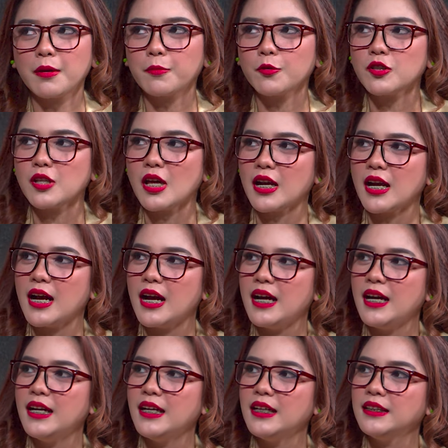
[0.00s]

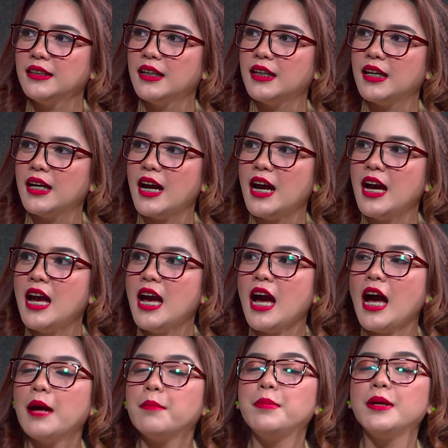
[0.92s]
perpustakaan HB Yasin,
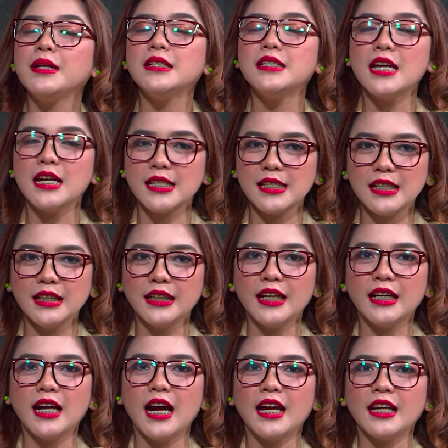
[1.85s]
HB Jasin
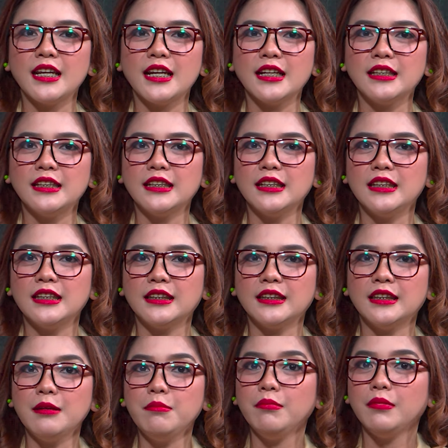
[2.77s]
yang ada di
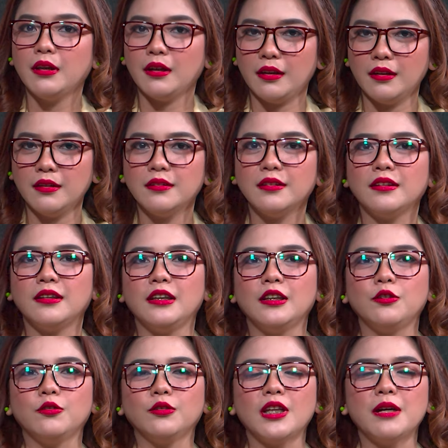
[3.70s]
tim ya,
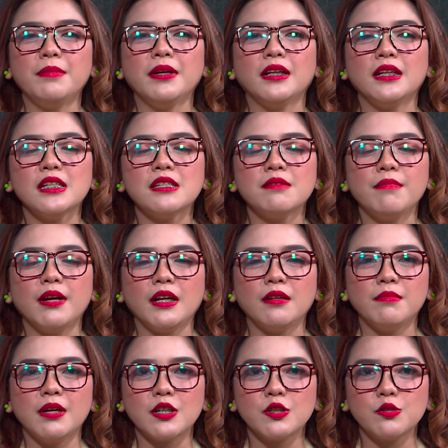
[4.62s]
mm, gitu. Taman
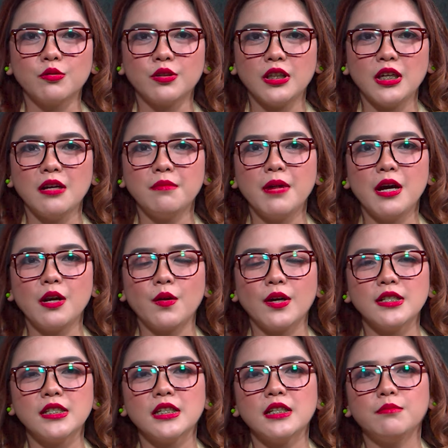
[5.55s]
Ismail Marzuki yang
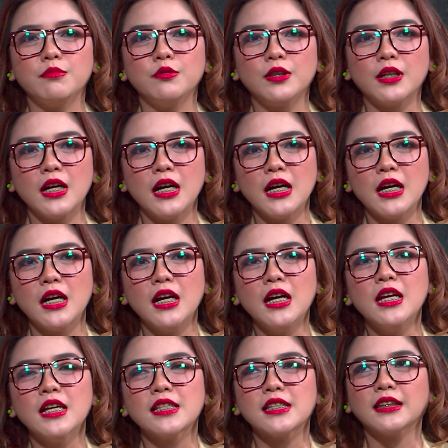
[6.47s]
baru aja dibuka
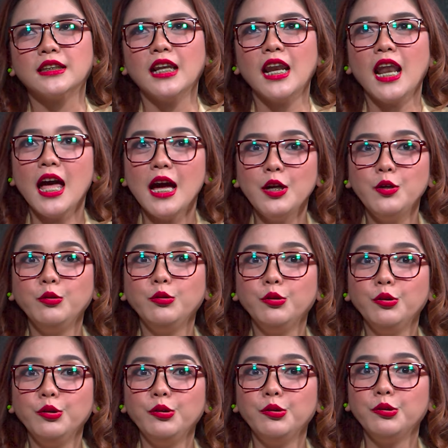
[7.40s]
setelah
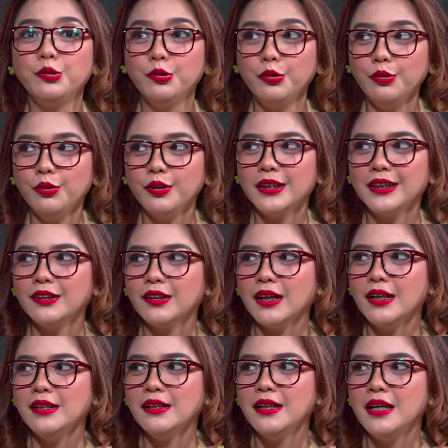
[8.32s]
nunggu-nunggu gitu pandemi. kan.
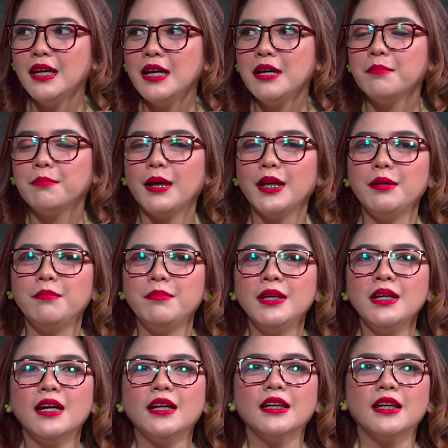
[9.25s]
Pandemi.
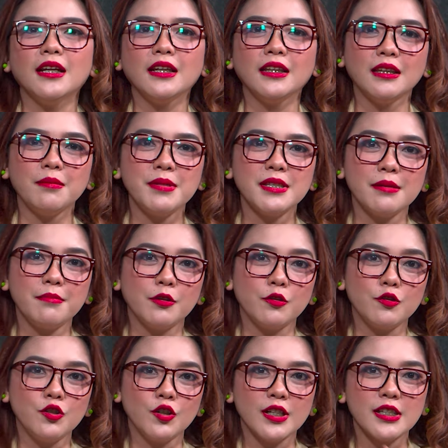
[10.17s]
Pandemi akhirnya kita bisa
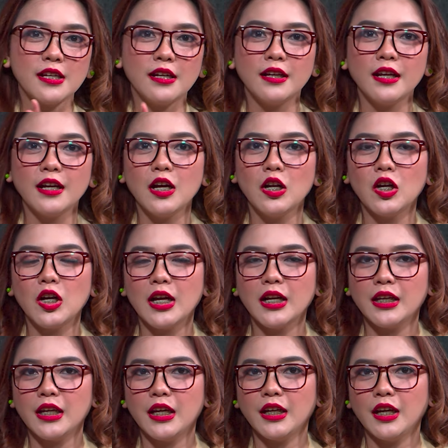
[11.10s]
berkunjung ke sana kalau
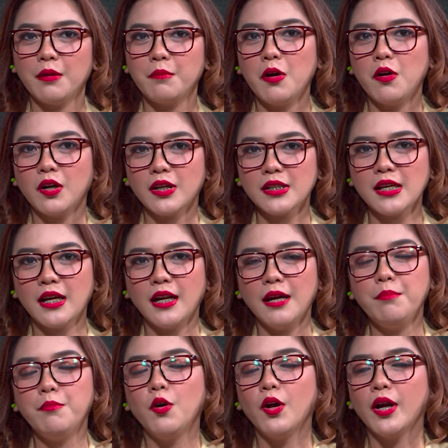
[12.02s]
kalian yang mau ke
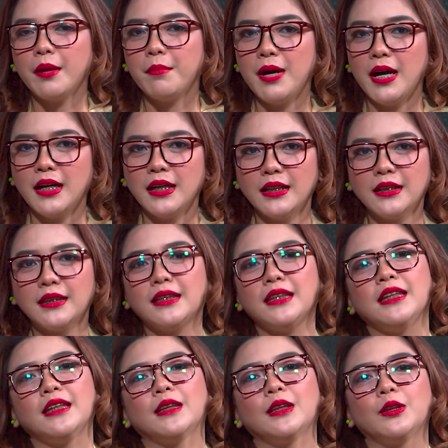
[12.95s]
sana boleh banget
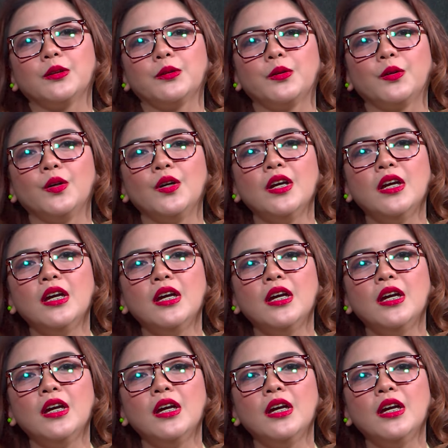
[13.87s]
gitu.